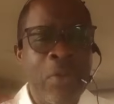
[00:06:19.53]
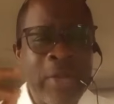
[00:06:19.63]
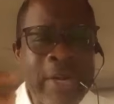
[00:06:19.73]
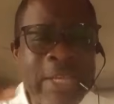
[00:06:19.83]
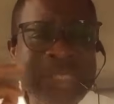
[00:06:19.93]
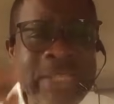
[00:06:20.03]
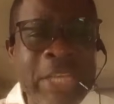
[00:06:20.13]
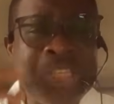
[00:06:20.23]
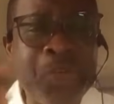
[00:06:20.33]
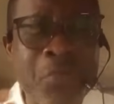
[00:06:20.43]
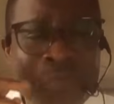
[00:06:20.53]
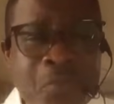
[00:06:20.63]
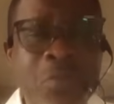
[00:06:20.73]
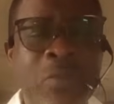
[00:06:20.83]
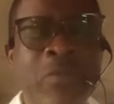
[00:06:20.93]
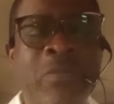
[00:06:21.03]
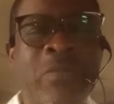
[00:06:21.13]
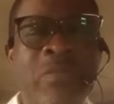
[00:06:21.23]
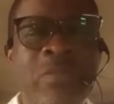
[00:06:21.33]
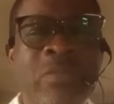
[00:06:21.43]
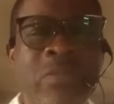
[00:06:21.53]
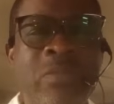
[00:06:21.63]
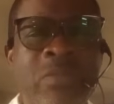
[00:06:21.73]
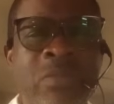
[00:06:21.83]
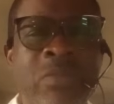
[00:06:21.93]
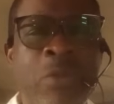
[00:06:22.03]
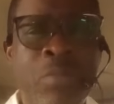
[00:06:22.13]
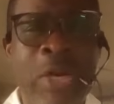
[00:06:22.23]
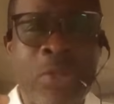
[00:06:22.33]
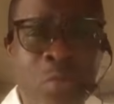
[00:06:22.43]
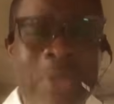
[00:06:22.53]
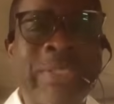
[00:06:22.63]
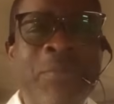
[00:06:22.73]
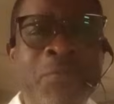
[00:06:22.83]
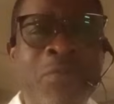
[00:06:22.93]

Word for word: Restez chez vous pour la troisième